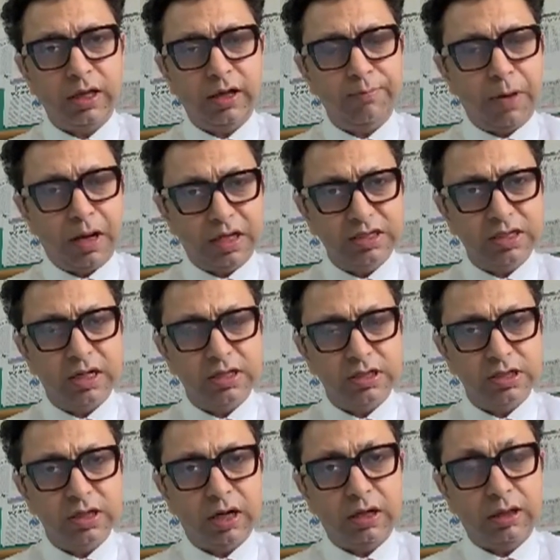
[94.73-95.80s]
हैं बाकी सारी
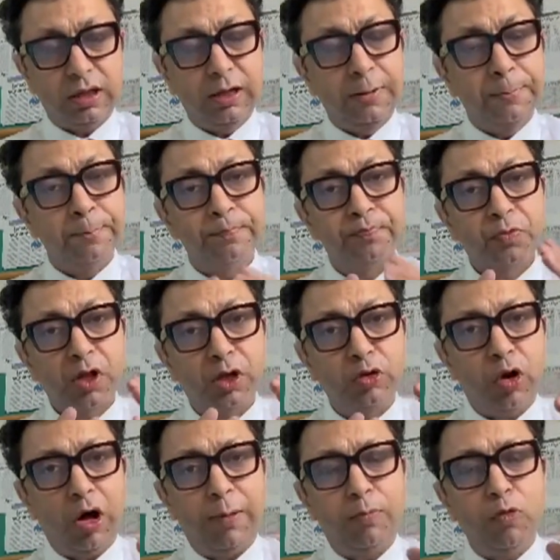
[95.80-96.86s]
चीजें करते हैं तो
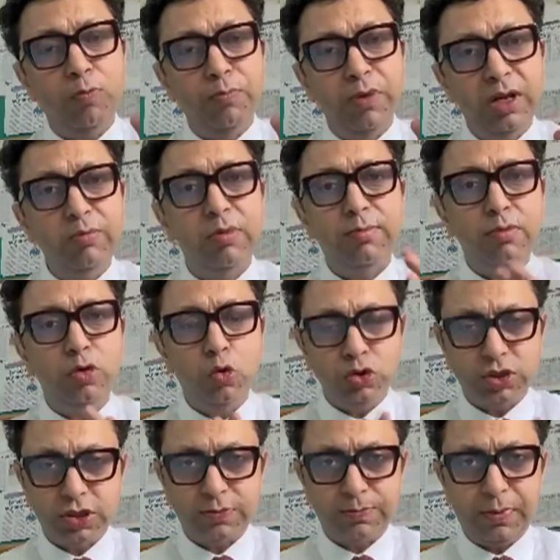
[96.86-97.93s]
आपको minimum
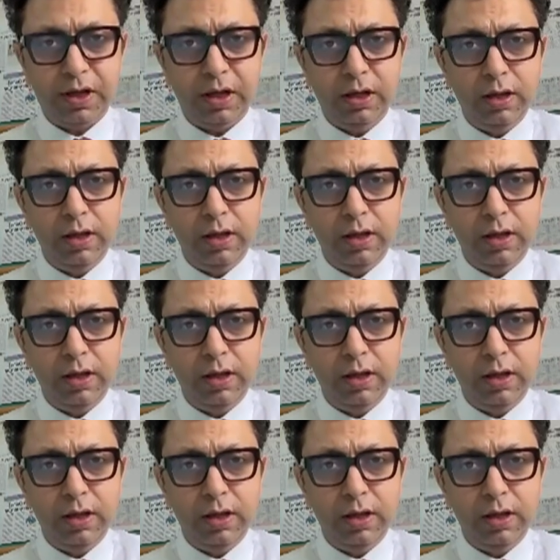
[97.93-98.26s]
doses पे